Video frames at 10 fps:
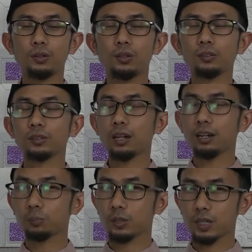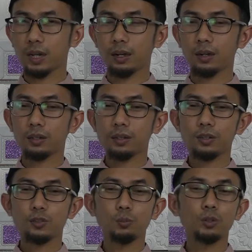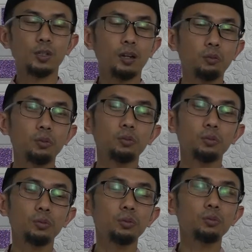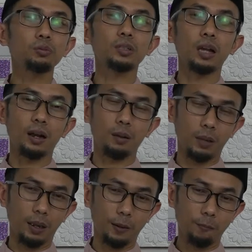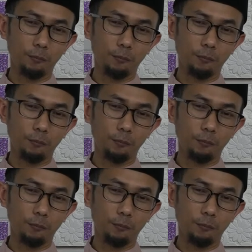yang sangat besar sebesar gunung-gunung Tihamah.